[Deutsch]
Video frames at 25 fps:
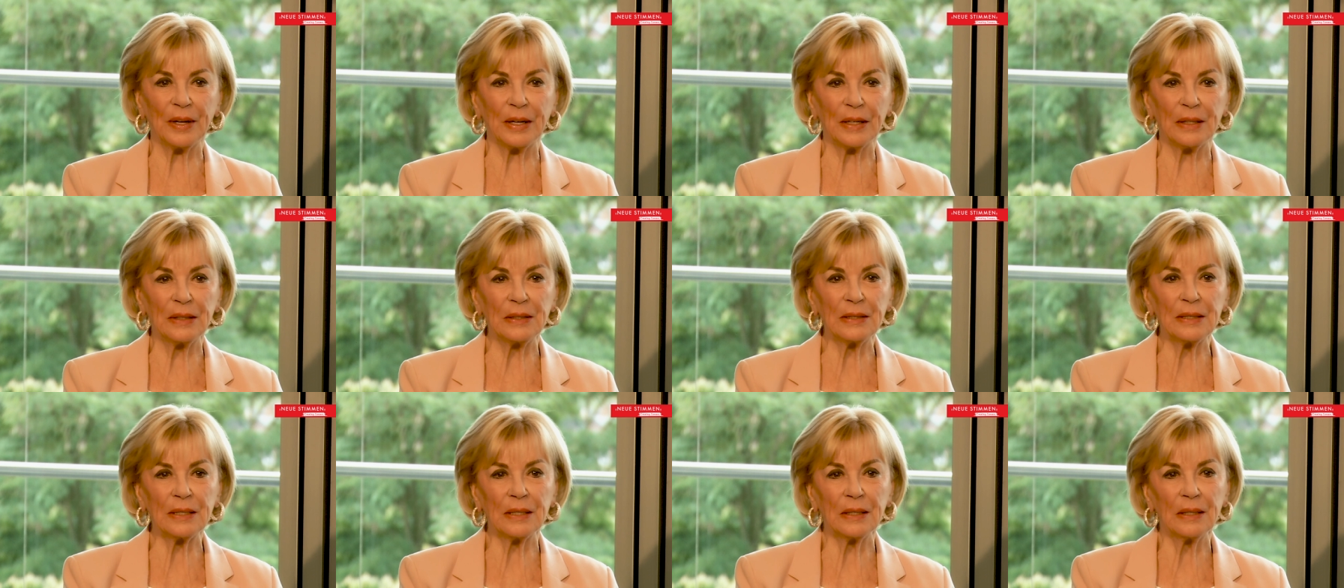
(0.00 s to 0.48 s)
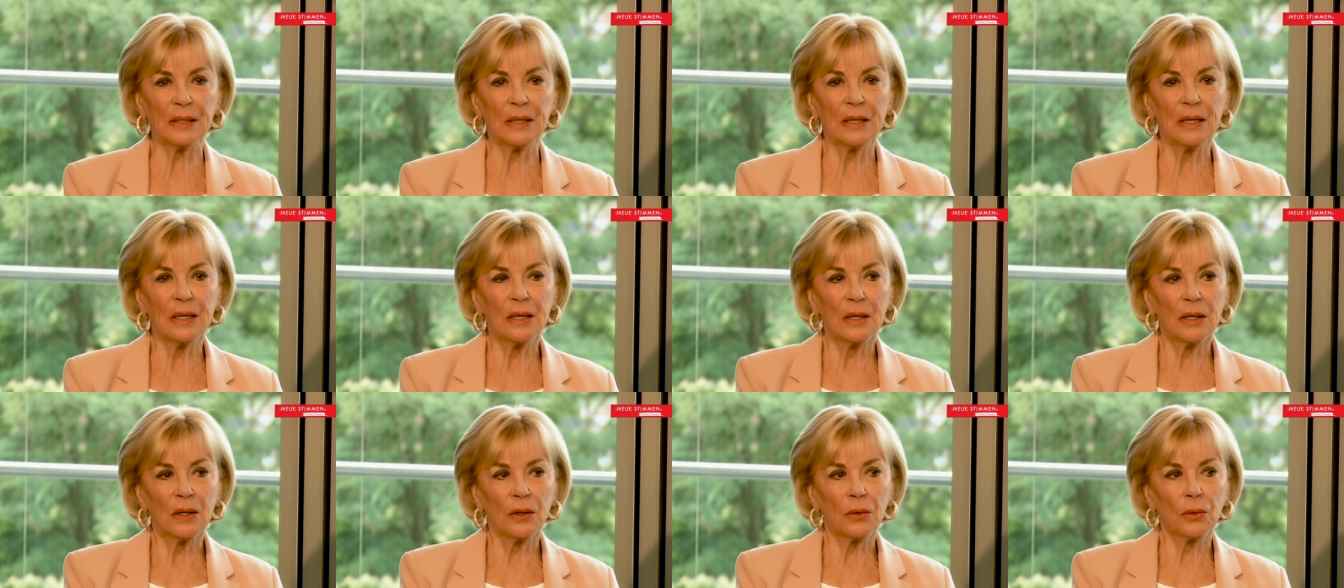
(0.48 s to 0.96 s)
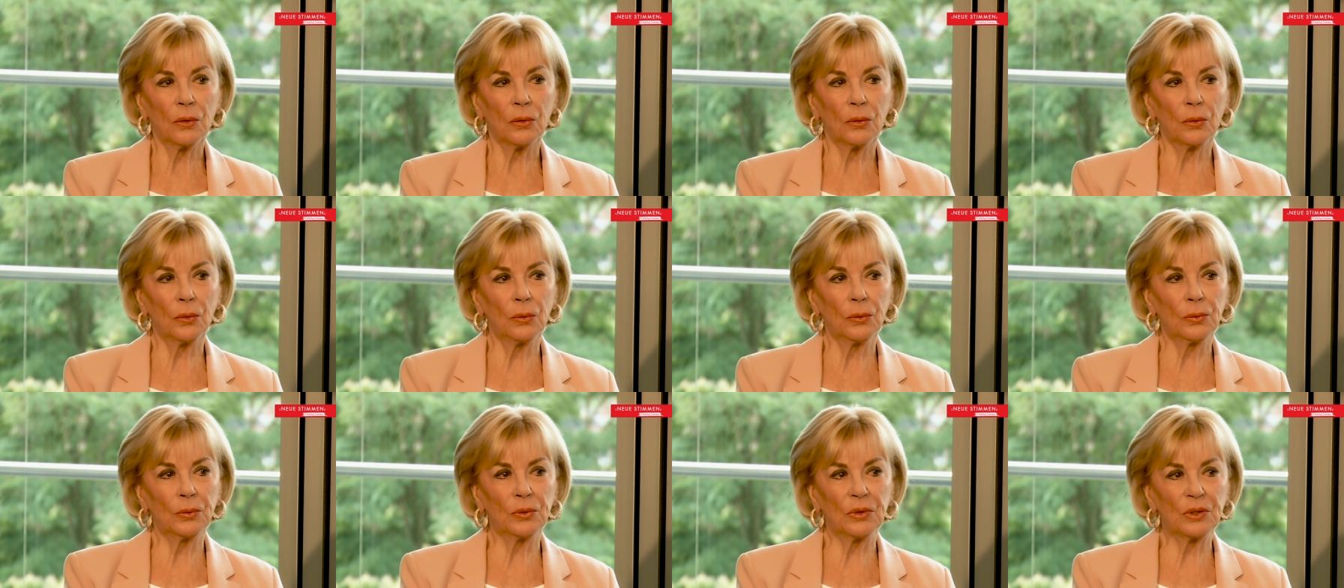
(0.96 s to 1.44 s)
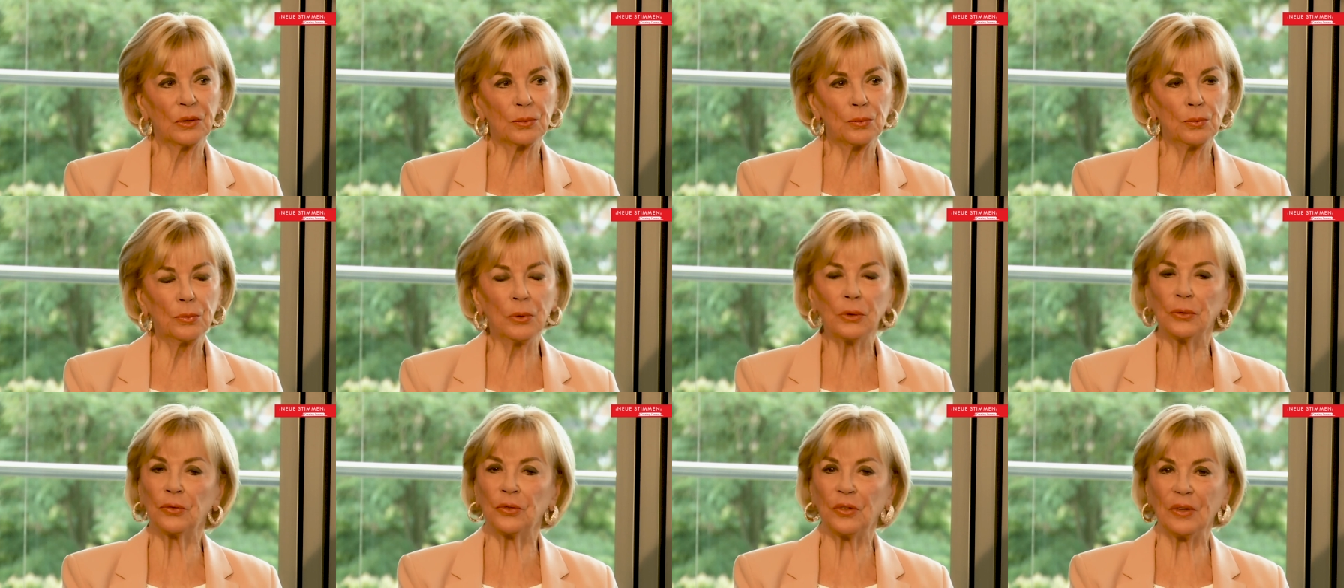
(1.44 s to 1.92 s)
Welt und
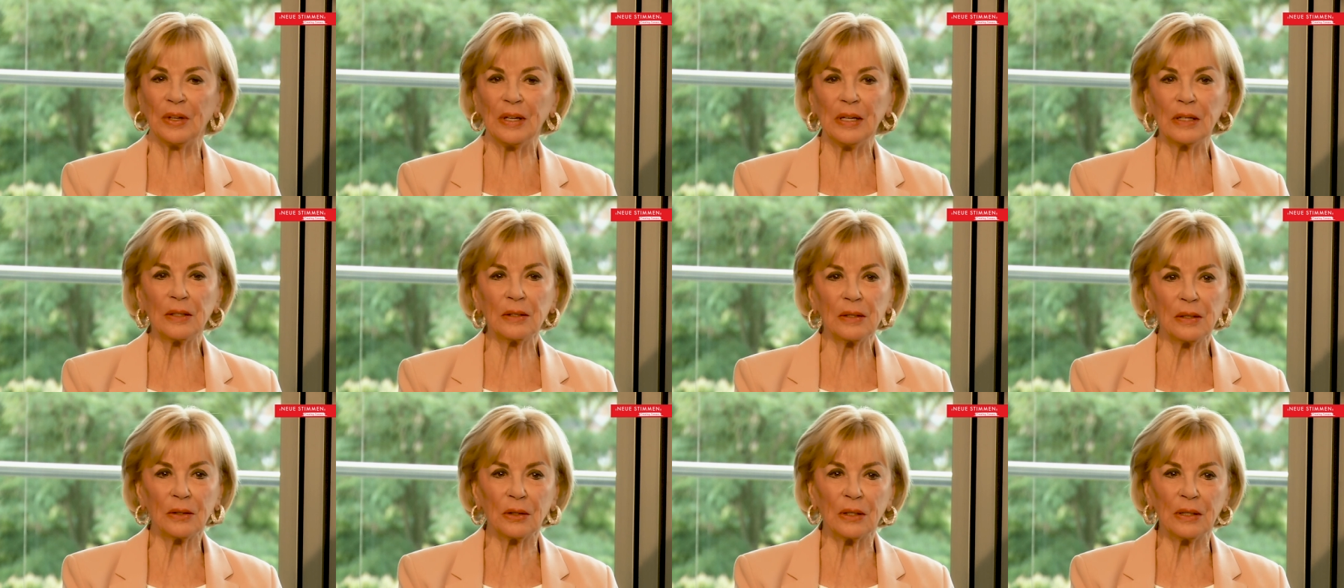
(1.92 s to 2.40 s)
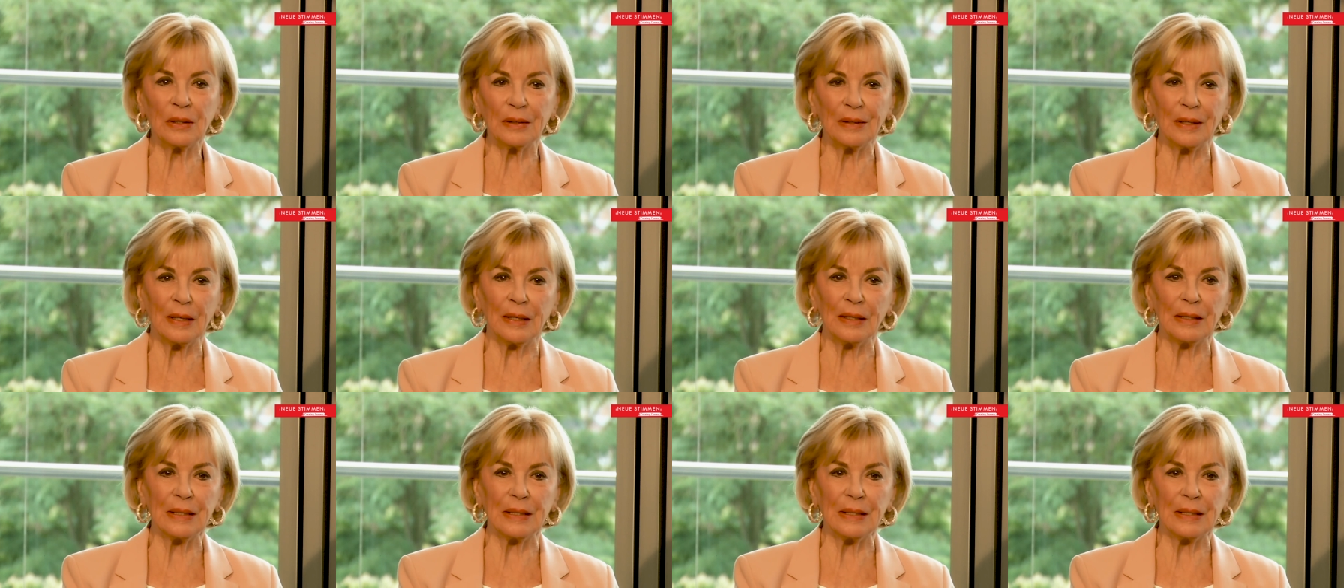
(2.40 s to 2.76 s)
Musik